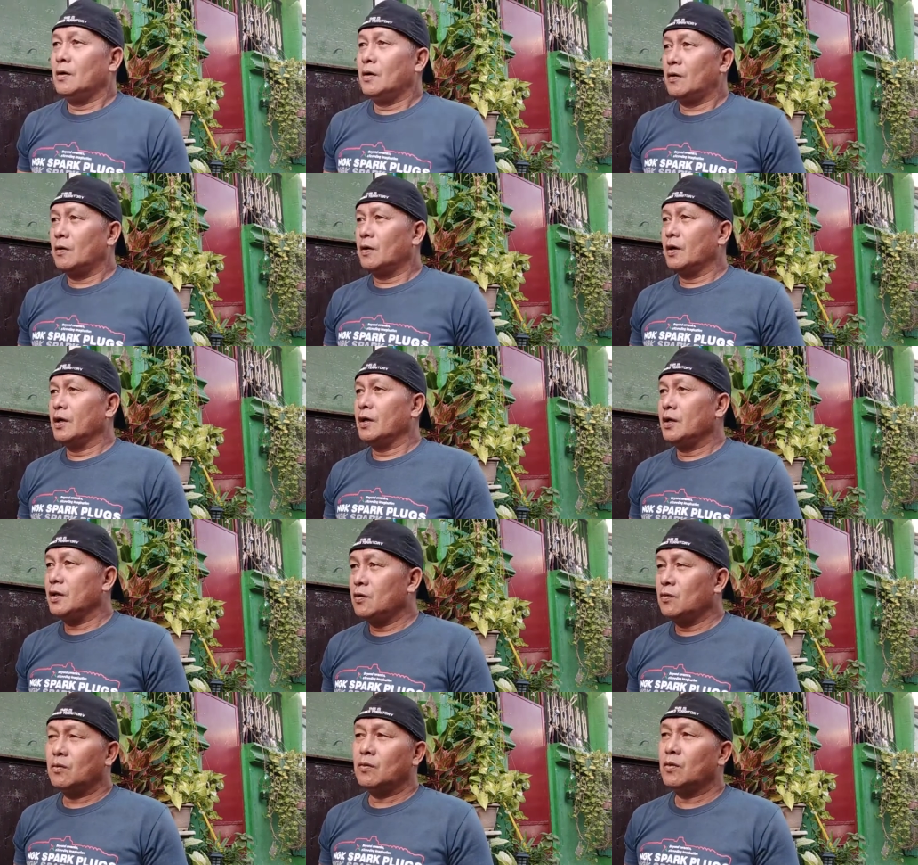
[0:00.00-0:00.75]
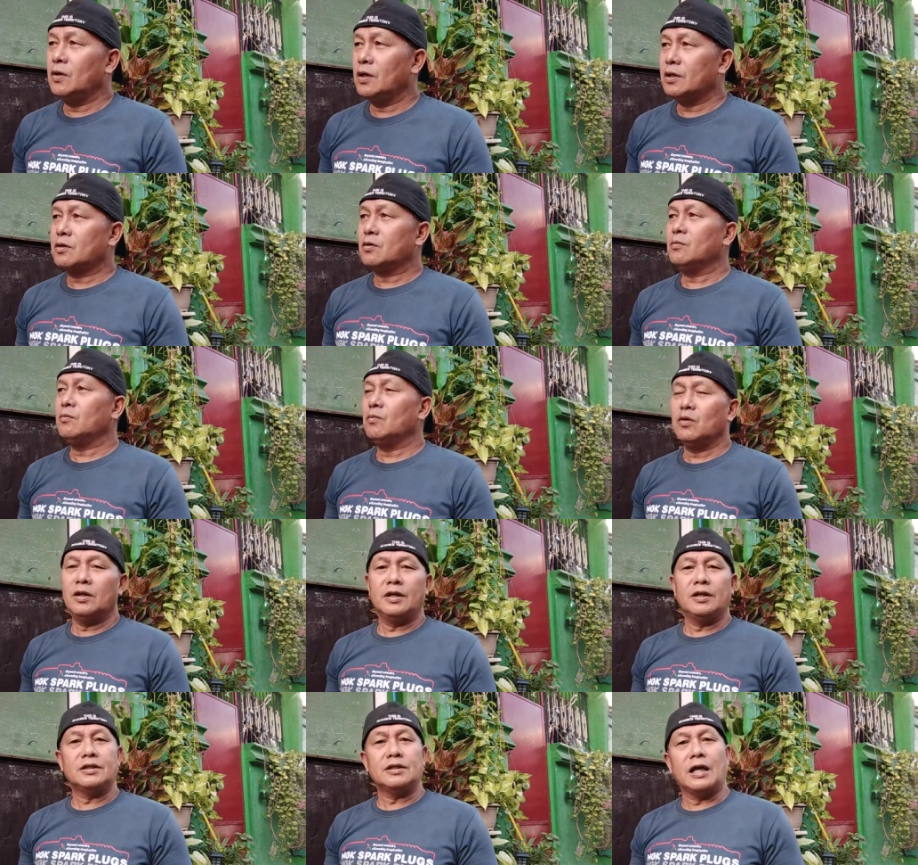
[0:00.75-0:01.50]
Okay, inuulit kong
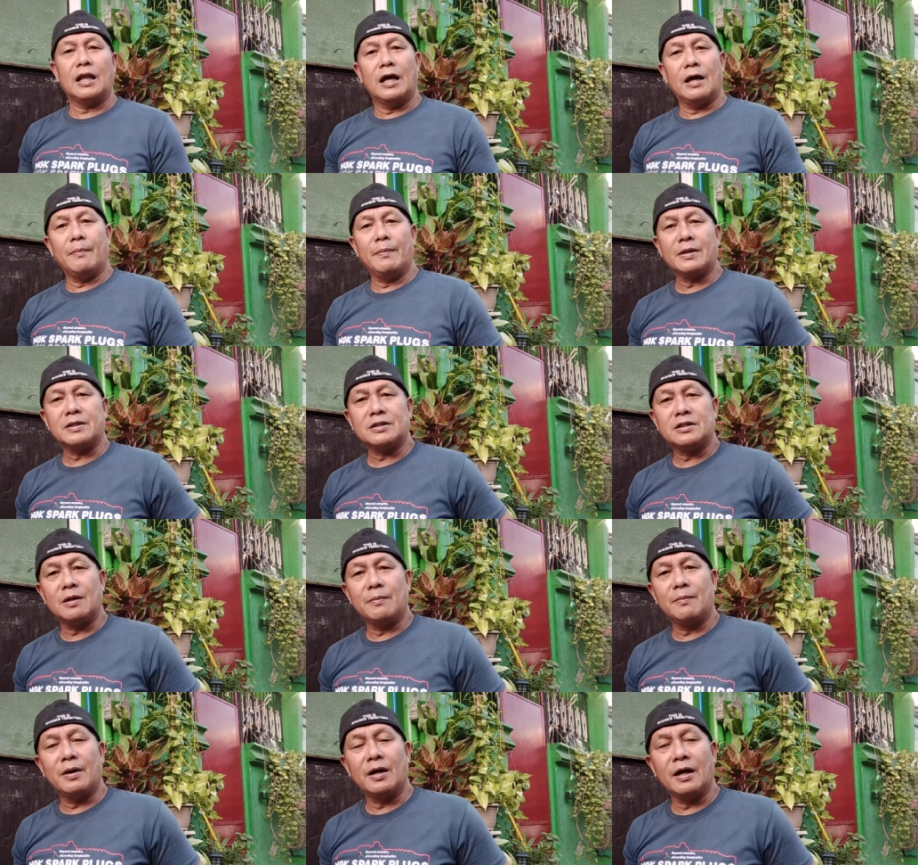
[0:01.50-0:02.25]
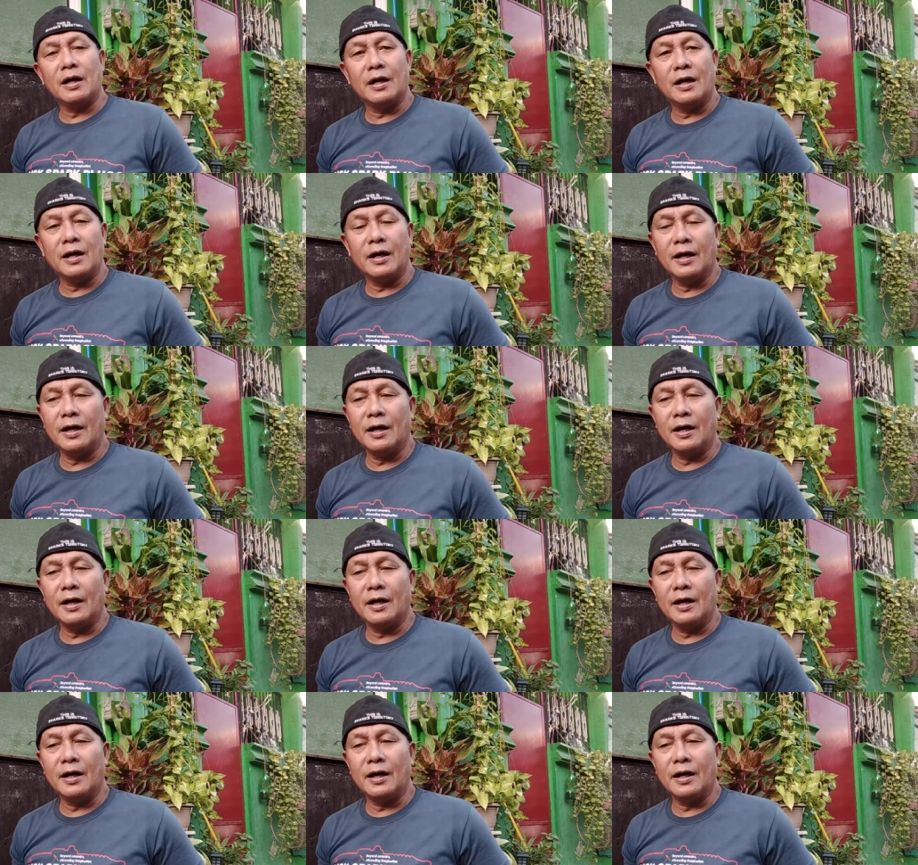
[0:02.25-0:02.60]
muli. Salamat sa mga